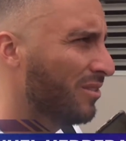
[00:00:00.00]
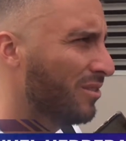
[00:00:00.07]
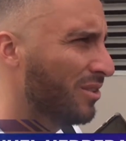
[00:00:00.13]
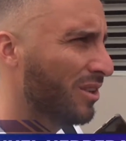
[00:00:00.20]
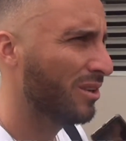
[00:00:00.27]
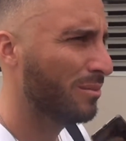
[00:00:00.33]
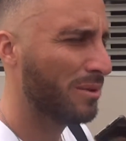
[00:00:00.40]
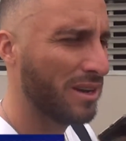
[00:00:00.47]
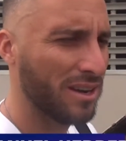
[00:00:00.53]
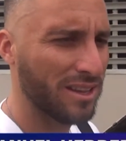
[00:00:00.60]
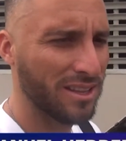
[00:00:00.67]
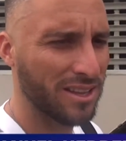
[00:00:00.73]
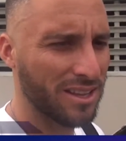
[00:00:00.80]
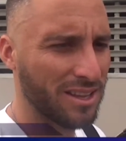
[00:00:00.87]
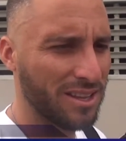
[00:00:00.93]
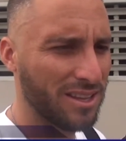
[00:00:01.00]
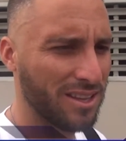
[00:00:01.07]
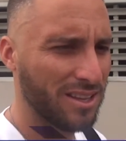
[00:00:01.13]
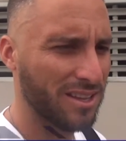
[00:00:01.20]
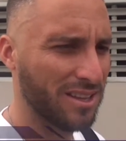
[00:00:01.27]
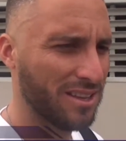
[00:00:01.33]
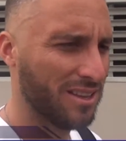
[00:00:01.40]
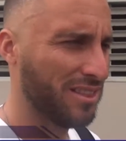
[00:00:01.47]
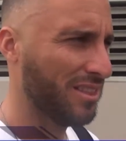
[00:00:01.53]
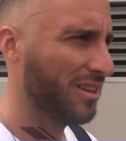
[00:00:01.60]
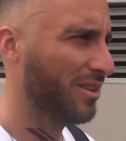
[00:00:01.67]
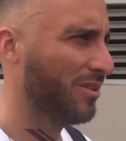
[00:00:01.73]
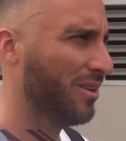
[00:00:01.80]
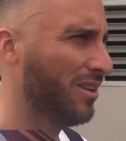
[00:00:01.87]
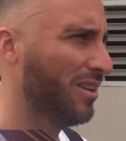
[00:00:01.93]
uno de los más grandes ahí de,
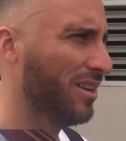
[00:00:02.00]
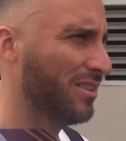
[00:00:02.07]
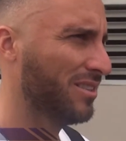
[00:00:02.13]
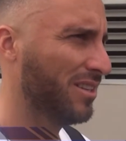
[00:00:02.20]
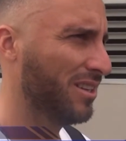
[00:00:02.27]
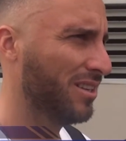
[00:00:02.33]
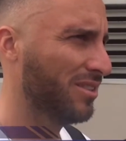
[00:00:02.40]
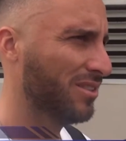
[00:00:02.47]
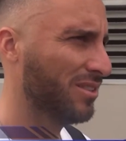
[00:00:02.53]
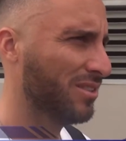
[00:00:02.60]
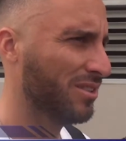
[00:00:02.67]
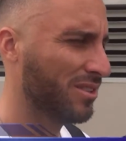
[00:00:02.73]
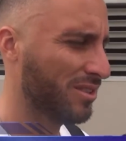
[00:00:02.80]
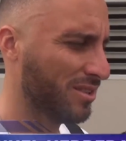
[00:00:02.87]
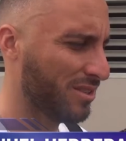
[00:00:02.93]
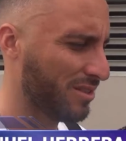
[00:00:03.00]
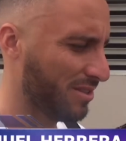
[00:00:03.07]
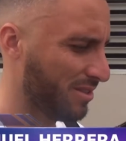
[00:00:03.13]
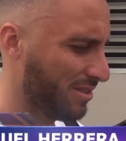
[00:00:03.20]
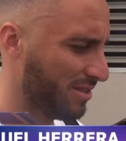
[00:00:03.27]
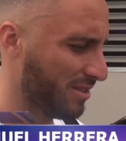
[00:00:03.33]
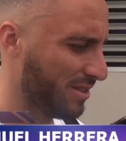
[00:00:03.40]
Ecuador, así que nosotros